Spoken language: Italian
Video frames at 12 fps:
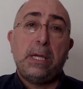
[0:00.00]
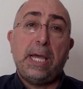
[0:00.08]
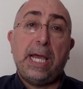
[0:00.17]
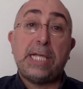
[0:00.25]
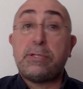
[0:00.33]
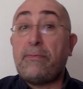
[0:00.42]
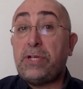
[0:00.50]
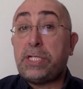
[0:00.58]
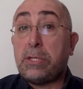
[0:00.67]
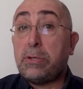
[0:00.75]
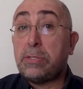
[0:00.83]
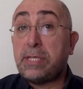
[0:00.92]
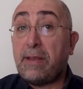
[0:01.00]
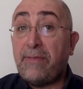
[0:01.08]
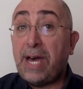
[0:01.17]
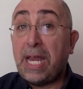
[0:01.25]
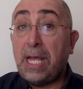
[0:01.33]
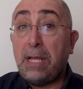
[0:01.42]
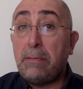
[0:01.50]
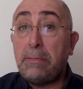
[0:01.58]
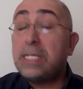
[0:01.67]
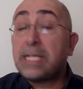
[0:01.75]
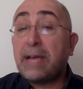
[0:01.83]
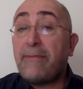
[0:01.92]
È sufficiente osservare gli
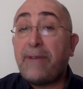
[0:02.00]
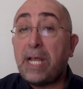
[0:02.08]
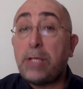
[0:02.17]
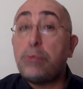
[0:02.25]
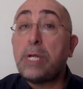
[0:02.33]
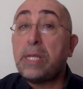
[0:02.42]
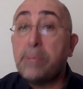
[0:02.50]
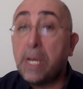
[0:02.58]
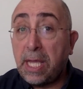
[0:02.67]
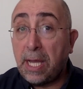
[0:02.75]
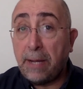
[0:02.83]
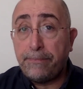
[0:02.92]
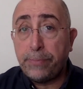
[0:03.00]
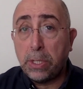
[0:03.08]
scaffali di una libreria,